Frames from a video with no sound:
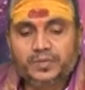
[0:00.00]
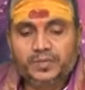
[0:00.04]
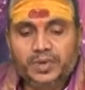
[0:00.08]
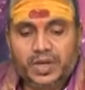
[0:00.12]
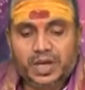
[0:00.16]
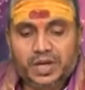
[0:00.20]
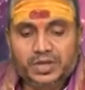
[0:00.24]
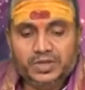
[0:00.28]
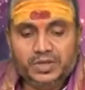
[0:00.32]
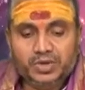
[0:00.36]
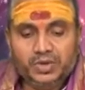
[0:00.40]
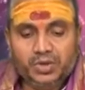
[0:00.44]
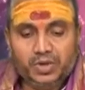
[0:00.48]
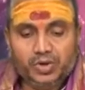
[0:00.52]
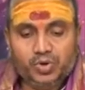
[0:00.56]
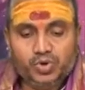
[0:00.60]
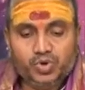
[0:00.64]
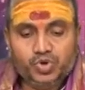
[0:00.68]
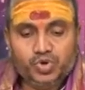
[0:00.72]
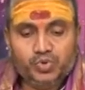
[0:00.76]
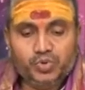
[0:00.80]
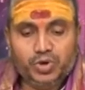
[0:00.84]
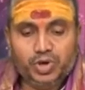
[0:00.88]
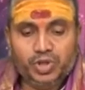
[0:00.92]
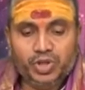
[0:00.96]
ప్రేక్షకులకు
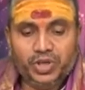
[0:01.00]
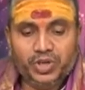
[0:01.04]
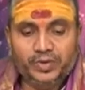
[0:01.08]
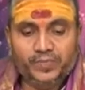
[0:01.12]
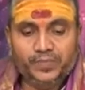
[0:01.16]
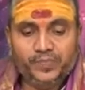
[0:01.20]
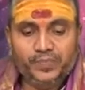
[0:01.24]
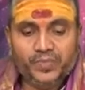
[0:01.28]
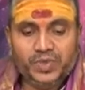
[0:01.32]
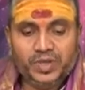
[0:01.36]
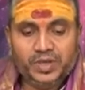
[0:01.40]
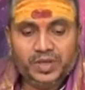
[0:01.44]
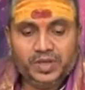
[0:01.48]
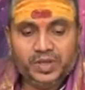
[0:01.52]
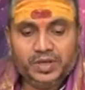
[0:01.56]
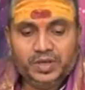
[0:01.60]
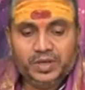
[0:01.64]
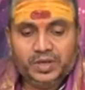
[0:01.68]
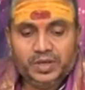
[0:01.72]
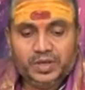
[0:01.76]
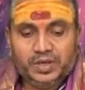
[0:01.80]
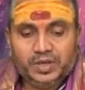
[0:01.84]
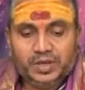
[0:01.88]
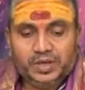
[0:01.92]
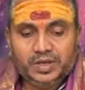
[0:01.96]
శుభోదయం
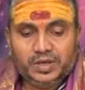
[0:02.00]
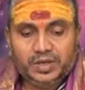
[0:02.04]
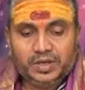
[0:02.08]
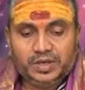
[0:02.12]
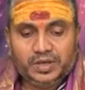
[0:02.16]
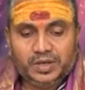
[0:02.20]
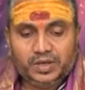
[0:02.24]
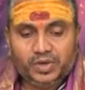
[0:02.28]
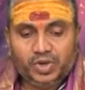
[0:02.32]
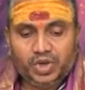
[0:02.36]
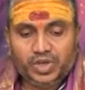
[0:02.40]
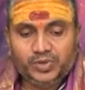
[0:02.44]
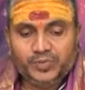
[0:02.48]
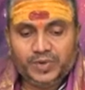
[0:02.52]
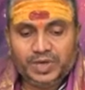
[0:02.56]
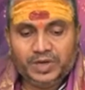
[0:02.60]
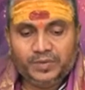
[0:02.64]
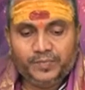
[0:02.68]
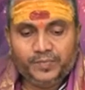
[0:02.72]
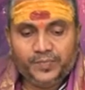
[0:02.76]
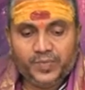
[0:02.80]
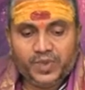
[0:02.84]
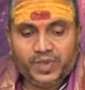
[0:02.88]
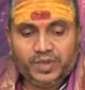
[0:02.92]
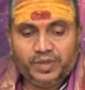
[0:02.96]
ఈరోజు
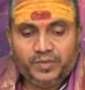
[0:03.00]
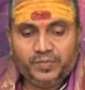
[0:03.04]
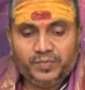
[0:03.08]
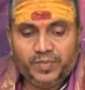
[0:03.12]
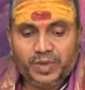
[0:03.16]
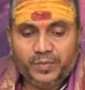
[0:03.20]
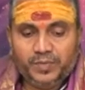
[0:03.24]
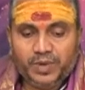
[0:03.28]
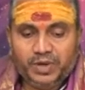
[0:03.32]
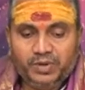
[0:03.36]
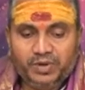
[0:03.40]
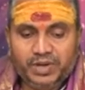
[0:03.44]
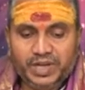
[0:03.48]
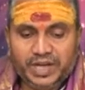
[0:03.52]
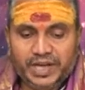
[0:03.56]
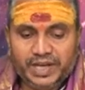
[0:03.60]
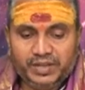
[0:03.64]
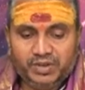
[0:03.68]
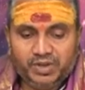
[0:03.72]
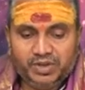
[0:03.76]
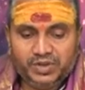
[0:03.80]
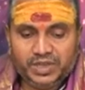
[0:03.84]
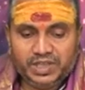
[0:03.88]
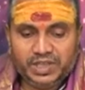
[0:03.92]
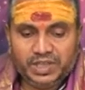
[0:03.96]
మనం ఫిబ్రవరి
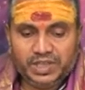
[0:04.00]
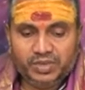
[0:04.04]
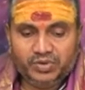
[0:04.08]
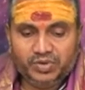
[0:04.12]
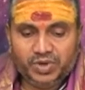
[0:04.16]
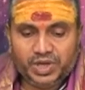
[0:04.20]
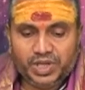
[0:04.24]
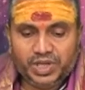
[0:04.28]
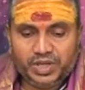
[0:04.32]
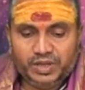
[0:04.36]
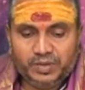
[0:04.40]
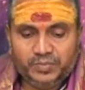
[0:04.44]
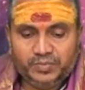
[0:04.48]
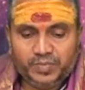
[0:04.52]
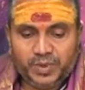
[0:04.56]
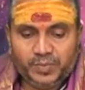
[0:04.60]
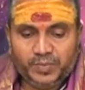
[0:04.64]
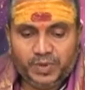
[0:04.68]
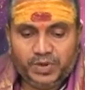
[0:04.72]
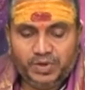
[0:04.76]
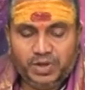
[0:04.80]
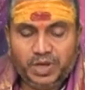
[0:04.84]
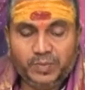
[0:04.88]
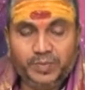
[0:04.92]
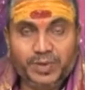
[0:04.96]
ఐదో తేదీ నుండి
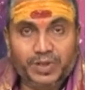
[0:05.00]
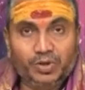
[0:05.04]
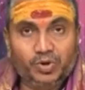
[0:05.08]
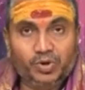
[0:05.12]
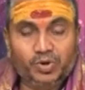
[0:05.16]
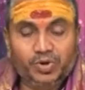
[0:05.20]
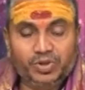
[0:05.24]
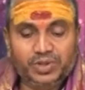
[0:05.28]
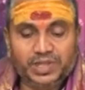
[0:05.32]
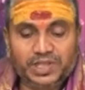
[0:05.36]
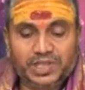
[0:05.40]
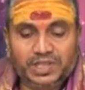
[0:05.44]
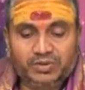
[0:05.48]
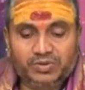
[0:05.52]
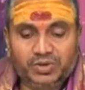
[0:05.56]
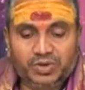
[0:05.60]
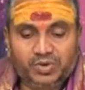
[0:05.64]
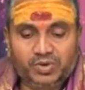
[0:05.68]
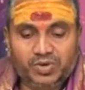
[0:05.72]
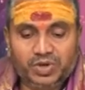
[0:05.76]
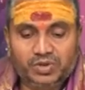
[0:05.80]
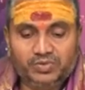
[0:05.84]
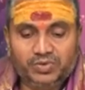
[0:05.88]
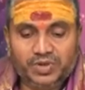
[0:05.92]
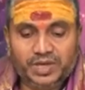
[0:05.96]
ఫిబ్రవరి పదకొండో తేదీ
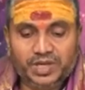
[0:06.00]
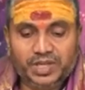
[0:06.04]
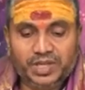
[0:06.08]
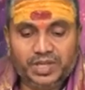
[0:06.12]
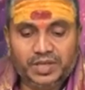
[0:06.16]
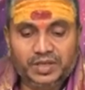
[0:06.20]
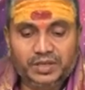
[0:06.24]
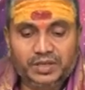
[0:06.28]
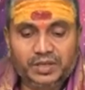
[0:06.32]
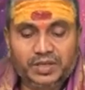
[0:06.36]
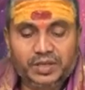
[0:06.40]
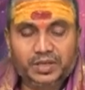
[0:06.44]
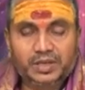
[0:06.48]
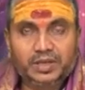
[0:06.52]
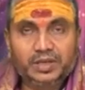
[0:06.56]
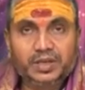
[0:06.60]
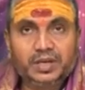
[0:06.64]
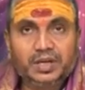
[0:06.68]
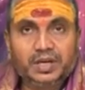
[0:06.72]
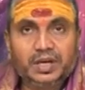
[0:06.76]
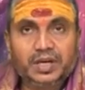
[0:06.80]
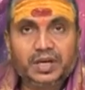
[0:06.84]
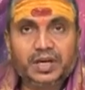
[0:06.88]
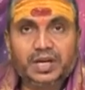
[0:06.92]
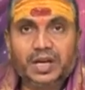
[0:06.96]
వరకు ఉన్నటువంటి
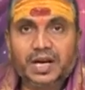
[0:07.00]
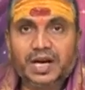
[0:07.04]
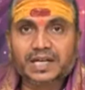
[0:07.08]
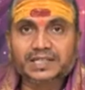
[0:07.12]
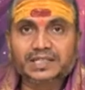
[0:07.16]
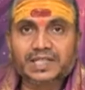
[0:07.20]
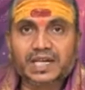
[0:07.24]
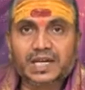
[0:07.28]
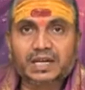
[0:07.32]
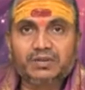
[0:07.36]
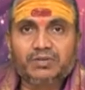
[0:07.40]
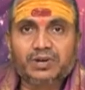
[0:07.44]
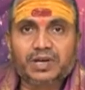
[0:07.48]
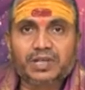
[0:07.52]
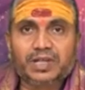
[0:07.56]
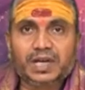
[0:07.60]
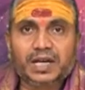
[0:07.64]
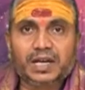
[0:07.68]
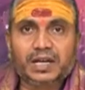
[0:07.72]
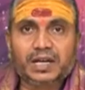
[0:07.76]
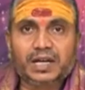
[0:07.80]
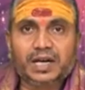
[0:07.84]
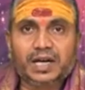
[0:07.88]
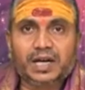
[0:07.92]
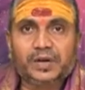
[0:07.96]
గ్రహచారం
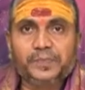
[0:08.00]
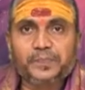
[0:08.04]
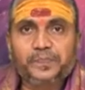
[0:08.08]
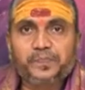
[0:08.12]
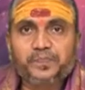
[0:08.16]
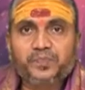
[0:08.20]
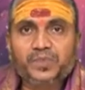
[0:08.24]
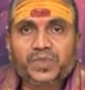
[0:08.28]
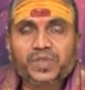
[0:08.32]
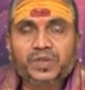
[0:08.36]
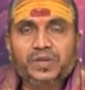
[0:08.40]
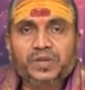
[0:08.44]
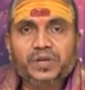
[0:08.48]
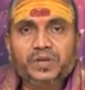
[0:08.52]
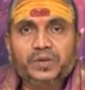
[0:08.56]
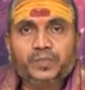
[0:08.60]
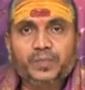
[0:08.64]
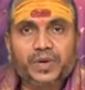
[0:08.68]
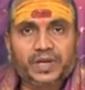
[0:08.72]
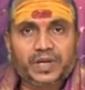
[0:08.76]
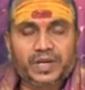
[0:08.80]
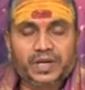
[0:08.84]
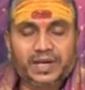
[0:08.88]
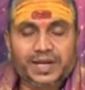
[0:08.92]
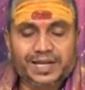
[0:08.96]
ఆధారంగా
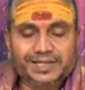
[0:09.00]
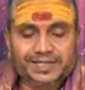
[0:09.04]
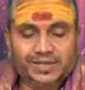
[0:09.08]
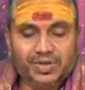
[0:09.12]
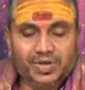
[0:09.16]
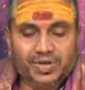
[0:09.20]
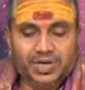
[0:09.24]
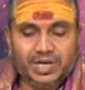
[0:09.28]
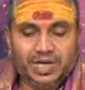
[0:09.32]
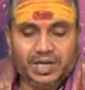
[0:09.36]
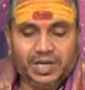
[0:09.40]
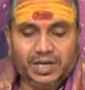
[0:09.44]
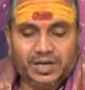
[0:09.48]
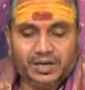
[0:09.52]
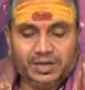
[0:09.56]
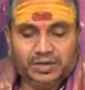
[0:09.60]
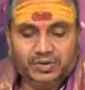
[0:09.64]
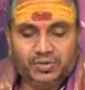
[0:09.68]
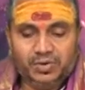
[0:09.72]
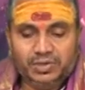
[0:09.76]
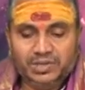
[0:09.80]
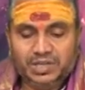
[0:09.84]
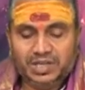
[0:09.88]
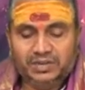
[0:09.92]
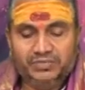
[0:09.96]
పన్నెండు రాశుల యొక్క
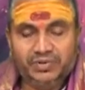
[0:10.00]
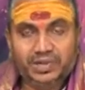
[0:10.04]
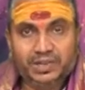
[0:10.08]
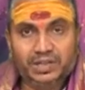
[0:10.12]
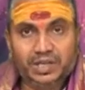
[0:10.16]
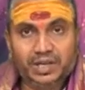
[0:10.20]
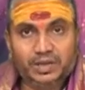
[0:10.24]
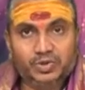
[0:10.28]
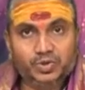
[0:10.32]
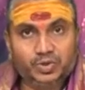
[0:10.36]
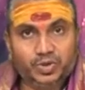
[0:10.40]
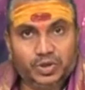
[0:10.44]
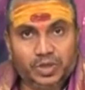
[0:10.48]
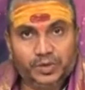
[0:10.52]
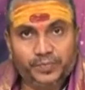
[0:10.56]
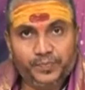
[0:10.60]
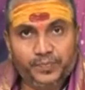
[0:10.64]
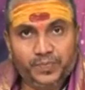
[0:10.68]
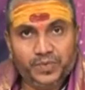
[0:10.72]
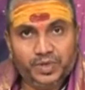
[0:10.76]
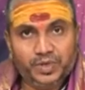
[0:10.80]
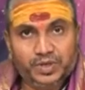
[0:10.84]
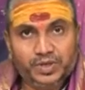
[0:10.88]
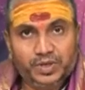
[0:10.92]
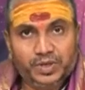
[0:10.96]
గోచర ఫలితాలు చూద్దాం
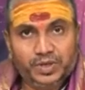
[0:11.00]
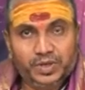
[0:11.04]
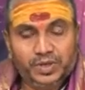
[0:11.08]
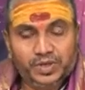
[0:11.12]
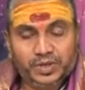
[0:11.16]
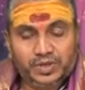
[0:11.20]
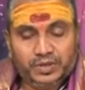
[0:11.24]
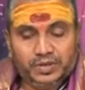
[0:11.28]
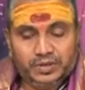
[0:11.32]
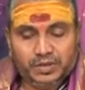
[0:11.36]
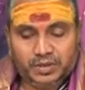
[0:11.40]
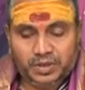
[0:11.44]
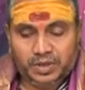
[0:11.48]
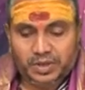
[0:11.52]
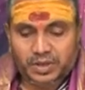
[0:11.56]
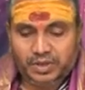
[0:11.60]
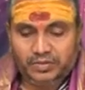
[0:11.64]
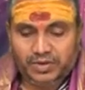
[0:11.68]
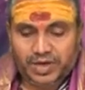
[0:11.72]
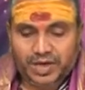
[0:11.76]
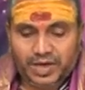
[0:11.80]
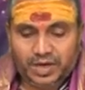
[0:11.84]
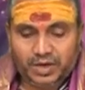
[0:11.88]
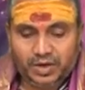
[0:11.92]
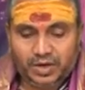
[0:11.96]
ఈ
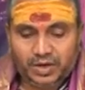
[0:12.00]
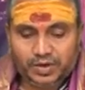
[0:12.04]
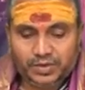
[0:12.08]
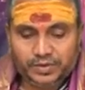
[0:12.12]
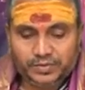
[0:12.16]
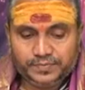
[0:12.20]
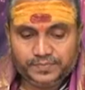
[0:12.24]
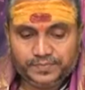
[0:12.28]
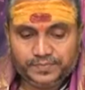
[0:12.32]
వారంలో